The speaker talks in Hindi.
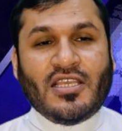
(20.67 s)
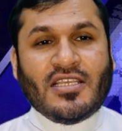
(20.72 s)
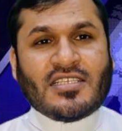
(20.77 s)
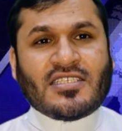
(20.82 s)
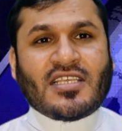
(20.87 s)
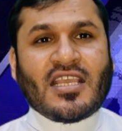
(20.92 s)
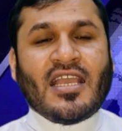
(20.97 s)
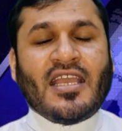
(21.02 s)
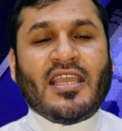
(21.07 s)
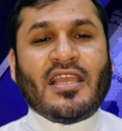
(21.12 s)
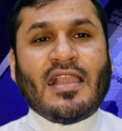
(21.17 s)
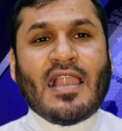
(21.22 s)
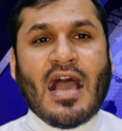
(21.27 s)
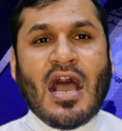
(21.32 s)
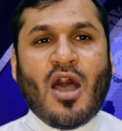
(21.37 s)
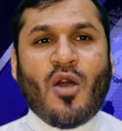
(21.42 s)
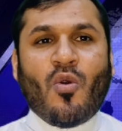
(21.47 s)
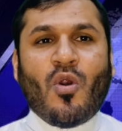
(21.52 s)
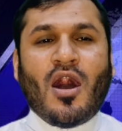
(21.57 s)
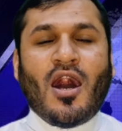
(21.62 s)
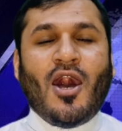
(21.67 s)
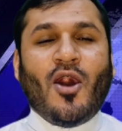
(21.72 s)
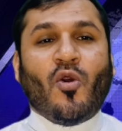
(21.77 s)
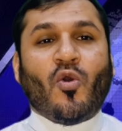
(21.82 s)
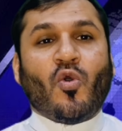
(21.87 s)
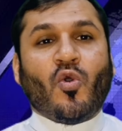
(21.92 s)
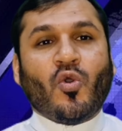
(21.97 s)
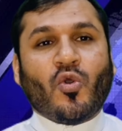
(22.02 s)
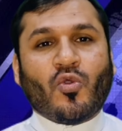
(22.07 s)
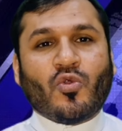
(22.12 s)
इसके अलावा
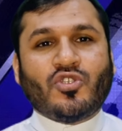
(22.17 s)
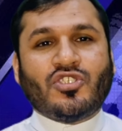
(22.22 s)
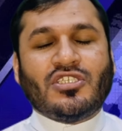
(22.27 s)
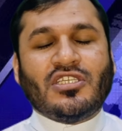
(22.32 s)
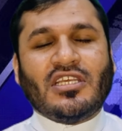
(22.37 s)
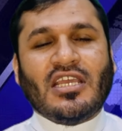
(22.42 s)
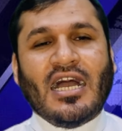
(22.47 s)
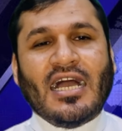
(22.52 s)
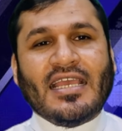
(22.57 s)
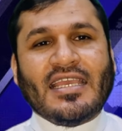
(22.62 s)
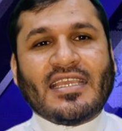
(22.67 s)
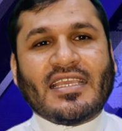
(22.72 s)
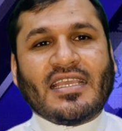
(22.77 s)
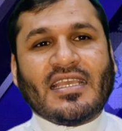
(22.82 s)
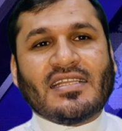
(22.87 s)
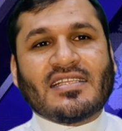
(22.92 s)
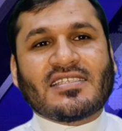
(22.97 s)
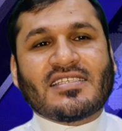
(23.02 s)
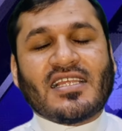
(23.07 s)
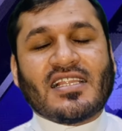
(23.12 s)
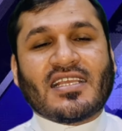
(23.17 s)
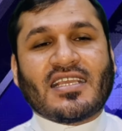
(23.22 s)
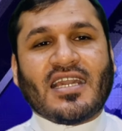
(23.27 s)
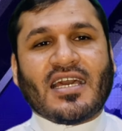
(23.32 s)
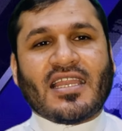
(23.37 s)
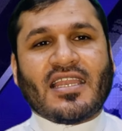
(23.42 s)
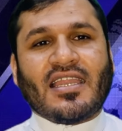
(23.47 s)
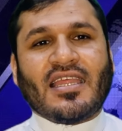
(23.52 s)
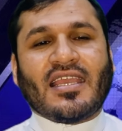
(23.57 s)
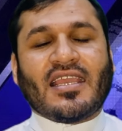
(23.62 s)
खुरुज नहाई कैंसिल
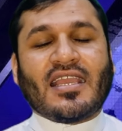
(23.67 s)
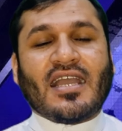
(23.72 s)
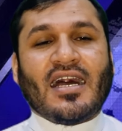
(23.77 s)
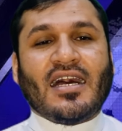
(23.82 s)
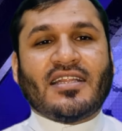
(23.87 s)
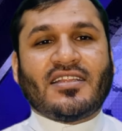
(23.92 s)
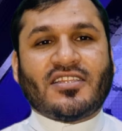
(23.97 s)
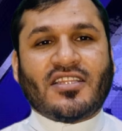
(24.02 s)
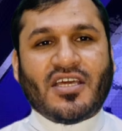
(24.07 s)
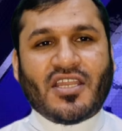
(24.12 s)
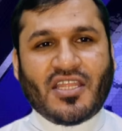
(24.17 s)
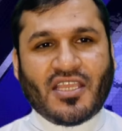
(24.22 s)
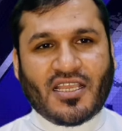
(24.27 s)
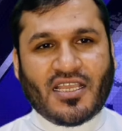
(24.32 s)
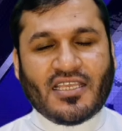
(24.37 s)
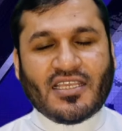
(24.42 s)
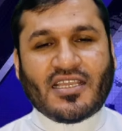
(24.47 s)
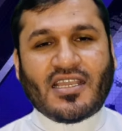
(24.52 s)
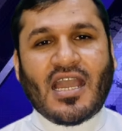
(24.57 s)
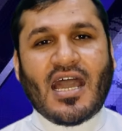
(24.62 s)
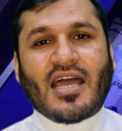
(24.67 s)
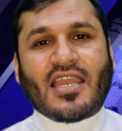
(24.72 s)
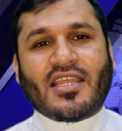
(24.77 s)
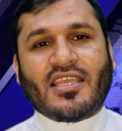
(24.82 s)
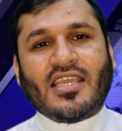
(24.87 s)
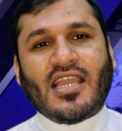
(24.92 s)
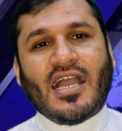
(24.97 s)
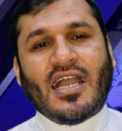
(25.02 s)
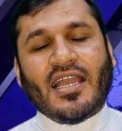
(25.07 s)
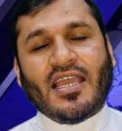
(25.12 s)
करने का तरीक़ार
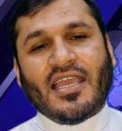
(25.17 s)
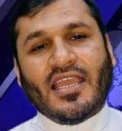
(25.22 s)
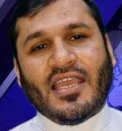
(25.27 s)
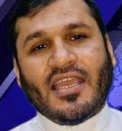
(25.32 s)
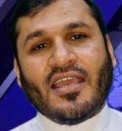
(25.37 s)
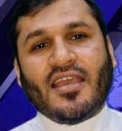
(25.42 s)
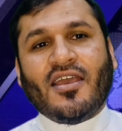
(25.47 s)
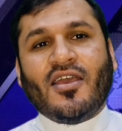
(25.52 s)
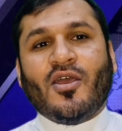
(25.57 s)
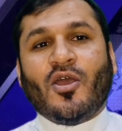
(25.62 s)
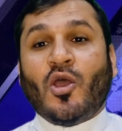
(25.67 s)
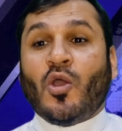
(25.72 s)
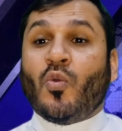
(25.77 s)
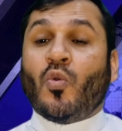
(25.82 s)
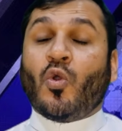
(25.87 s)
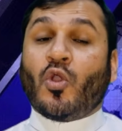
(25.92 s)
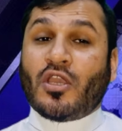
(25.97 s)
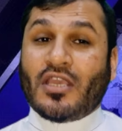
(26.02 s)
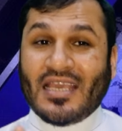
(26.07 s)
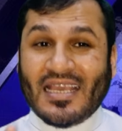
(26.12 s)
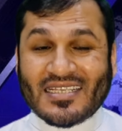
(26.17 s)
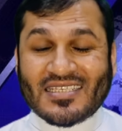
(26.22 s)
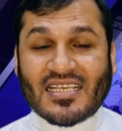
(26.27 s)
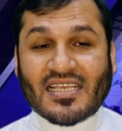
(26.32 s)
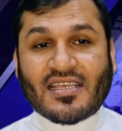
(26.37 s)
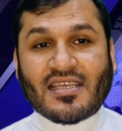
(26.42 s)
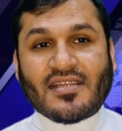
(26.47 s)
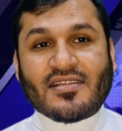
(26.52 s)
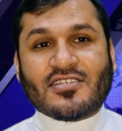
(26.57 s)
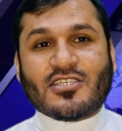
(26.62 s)
क्या है वो कैसे
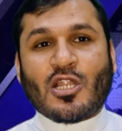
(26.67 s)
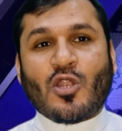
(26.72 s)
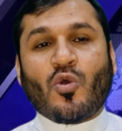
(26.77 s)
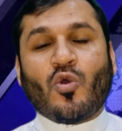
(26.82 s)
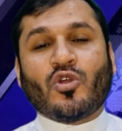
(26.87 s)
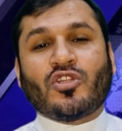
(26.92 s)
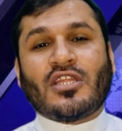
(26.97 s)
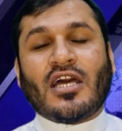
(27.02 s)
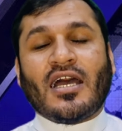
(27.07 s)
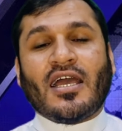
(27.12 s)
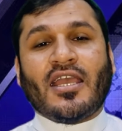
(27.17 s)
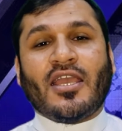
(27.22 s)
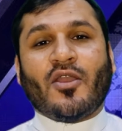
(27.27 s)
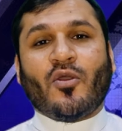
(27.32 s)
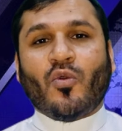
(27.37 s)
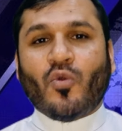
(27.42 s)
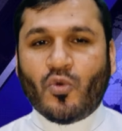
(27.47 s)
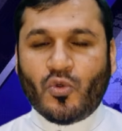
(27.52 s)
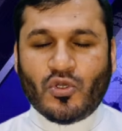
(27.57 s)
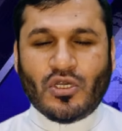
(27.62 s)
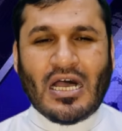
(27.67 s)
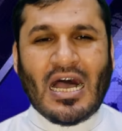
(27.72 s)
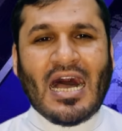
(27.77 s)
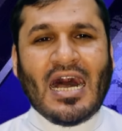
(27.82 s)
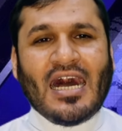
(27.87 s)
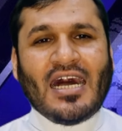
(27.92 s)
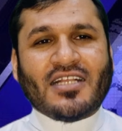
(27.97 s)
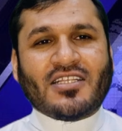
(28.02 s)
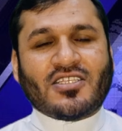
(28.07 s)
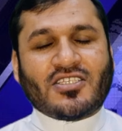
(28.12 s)
कैंसिल होता है
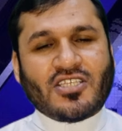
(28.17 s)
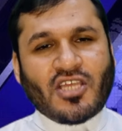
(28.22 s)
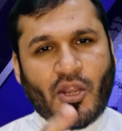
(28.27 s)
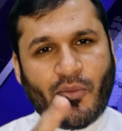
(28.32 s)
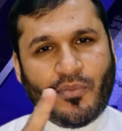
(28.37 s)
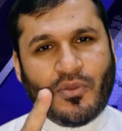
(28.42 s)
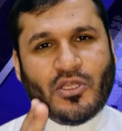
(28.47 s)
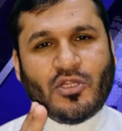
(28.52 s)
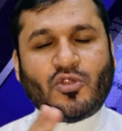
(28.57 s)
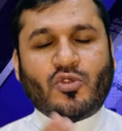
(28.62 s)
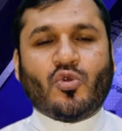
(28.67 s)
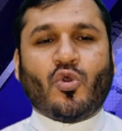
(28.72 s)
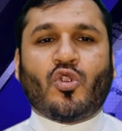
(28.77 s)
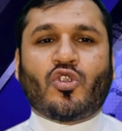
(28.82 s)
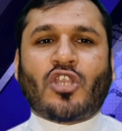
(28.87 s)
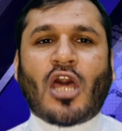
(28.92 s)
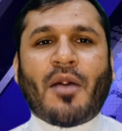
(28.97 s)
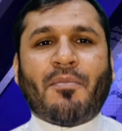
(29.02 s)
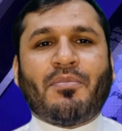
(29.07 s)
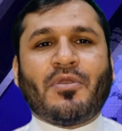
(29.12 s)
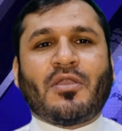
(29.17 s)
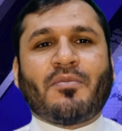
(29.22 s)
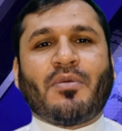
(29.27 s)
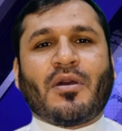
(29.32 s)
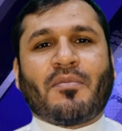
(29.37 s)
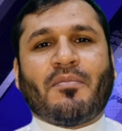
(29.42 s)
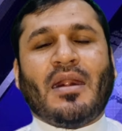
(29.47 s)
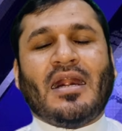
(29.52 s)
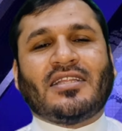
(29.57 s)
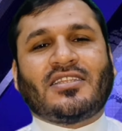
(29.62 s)
आज सिर्फ इन दो टॉपिक
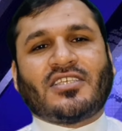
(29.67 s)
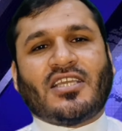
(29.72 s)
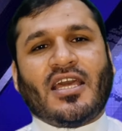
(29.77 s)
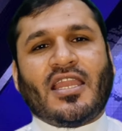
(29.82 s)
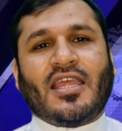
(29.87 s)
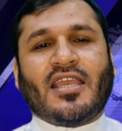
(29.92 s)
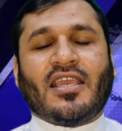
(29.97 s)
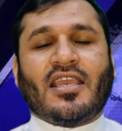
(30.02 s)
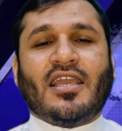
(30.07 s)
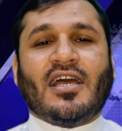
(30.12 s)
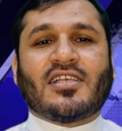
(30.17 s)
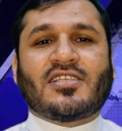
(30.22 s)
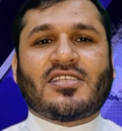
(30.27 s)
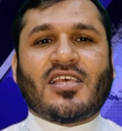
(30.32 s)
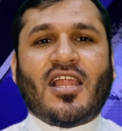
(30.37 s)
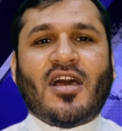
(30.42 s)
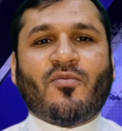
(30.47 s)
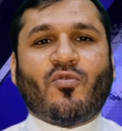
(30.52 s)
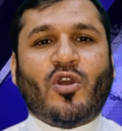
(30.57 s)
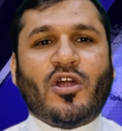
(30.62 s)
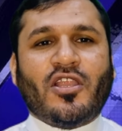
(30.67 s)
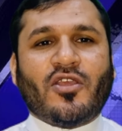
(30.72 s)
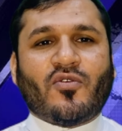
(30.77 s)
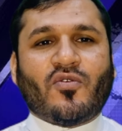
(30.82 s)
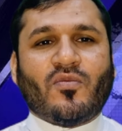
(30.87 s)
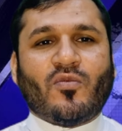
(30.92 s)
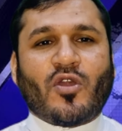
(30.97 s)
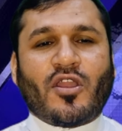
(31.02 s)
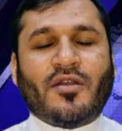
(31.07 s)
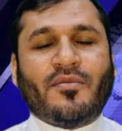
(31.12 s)
पर बात करेंगे अस्सलाम
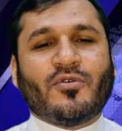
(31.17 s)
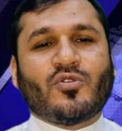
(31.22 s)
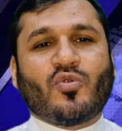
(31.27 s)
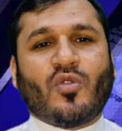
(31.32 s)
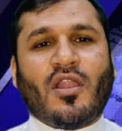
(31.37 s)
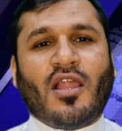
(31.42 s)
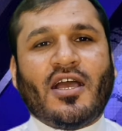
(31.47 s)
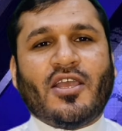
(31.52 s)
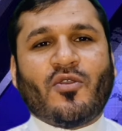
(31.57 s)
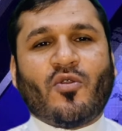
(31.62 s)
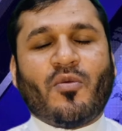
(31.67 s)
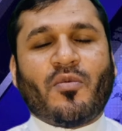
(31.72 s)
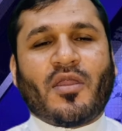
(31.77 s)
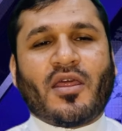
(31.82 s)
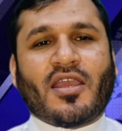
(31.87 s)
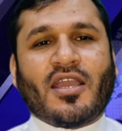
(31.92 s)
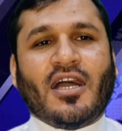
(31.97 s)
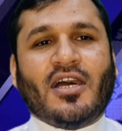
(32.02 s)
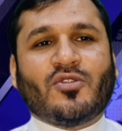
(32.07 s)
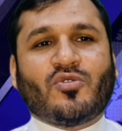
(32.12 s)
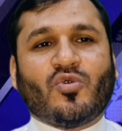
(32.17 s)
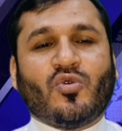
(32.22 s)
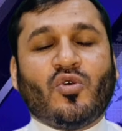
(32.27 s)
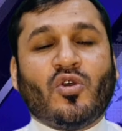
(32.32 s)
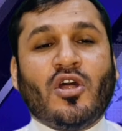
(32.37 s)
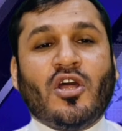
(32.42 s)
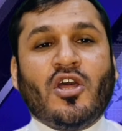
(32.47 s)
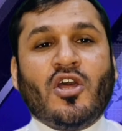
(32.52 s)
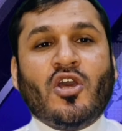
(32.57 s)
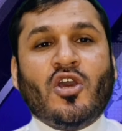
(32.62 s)
वालेकुम रहमतुल्लाहि
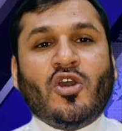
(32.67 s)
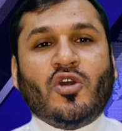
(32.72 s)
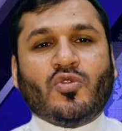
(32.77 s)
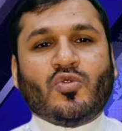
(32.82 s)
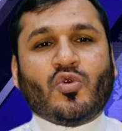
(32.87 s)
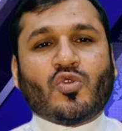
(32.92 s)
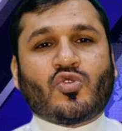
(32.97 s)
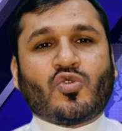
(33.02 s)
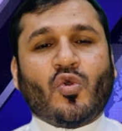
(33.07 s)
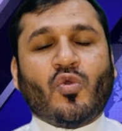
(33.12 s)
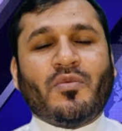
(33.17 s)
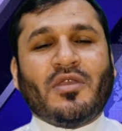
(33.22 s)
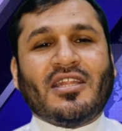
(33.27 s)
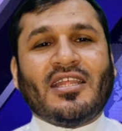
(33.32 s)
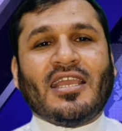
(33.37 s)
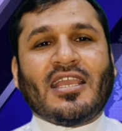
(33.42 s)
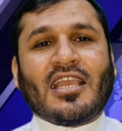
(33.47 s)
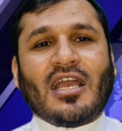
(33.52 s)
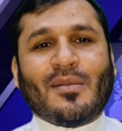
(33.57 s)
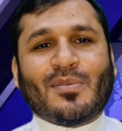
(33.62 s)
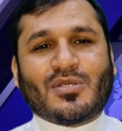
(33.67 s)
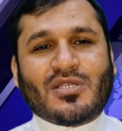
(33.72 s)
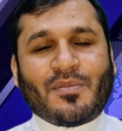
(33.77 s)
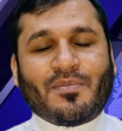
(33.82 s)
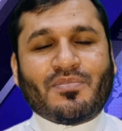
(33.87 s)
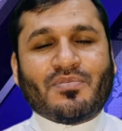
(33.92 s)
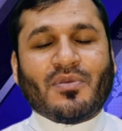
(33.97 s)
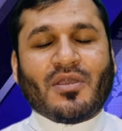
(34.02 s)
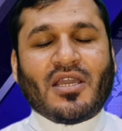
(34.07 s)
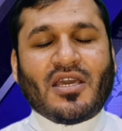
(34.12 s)
दोस्तों उम्मीद है कि आप सब
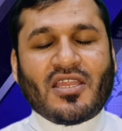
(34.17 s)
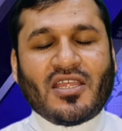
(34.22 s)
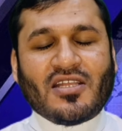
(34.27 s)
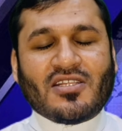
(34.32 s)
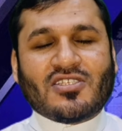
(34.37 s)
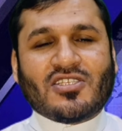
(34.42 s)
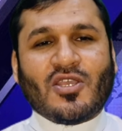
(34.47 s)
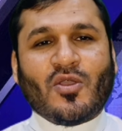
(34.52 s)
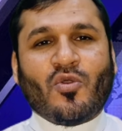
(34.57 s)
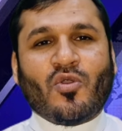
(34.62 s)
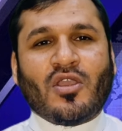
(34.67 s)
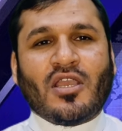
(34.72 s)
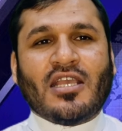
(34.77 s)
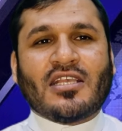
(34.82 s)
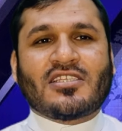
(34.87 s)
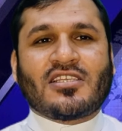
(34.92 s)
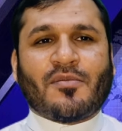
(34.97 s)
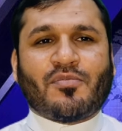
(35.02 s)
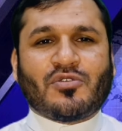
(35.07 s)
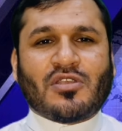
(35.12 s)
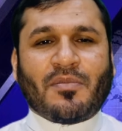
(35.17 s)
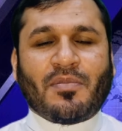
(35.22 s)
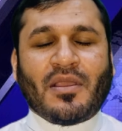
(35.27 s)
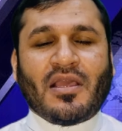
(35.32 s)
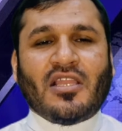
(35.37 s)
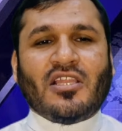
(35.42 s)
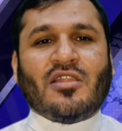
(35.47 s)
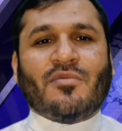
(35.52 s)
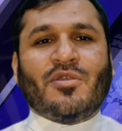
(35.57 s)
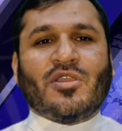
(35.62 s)
खैरियत से होंगे सबसे
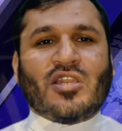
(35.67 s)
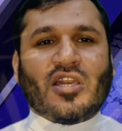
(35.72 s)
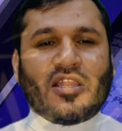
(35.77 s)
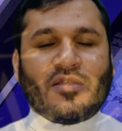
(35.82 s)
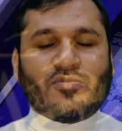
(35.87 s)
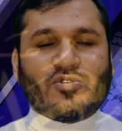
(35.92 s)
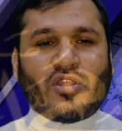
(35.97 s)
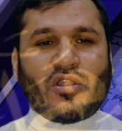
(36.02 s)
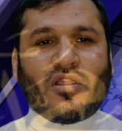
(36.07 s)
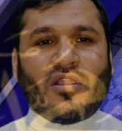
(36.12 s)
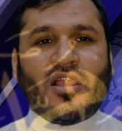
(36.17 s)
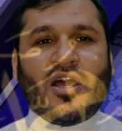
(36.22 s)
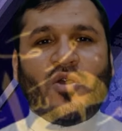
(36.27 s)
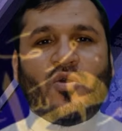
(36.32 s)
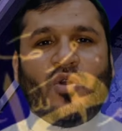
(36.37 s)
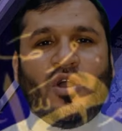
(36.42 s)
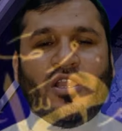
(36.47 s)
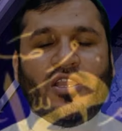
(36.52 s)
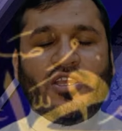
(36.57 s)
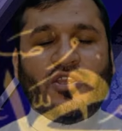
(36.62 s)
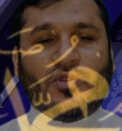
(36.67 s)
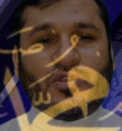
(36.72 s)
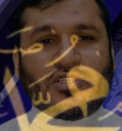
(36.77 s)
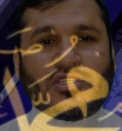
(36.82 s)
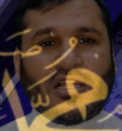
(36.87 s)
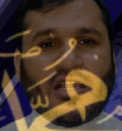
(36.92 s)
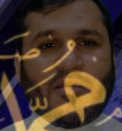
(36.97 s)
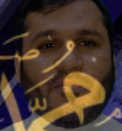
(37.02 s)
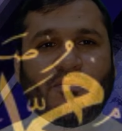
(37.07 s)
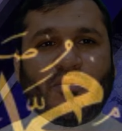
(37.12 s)
पहले नबी करीम सल्लल्लाहु अलैहि
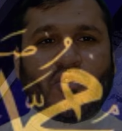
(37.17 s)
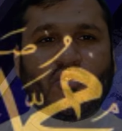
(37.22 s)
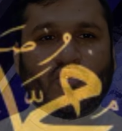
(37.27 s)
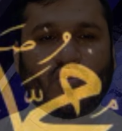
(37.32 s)
वसल्लम पर